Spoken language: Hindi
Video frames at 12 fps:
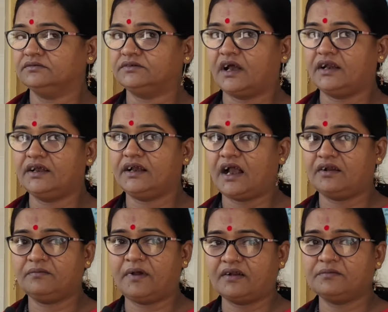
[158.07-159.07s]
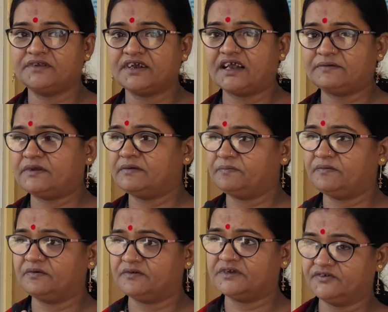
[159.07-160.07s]
साढ़े ग्यारह बारह बजे के आसपास
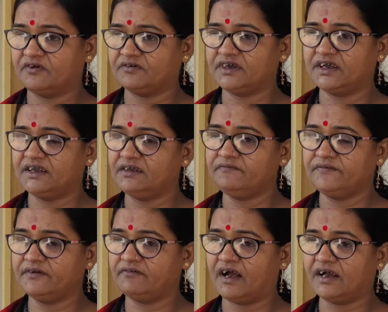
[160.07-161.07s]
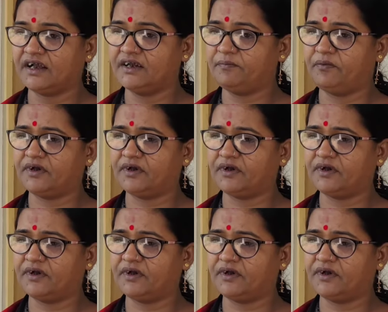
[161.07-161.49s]
पुलिस चौकी गई फिर वहाँ गई